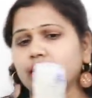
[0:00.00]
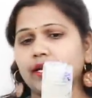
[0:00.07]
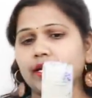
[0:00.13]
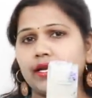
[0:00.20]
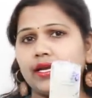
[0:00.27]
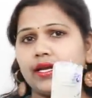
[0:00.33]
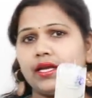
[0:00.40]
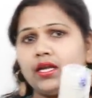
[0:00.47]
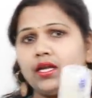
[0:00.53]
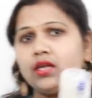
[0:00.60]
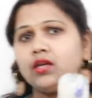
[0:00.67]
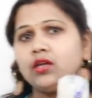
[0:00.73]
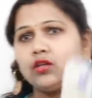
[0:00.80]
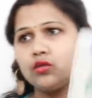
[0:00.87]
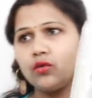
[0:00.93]
रहे
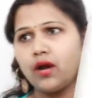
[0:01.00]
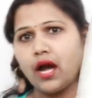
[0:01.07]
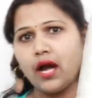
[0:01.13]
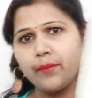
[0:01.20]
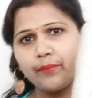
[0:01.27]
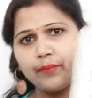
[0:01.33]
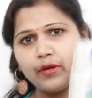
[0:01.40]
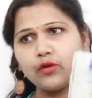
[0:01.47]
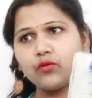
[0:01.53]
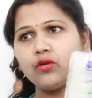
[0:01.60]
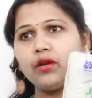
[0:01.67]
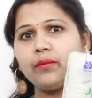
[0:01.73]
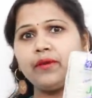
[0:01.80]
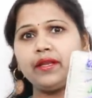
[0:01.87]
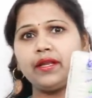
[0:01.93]
हैं तो आप
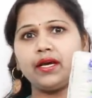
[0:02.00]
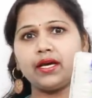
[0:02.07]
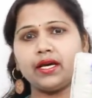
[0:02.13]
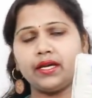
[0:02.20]
बिल्कुल भी ना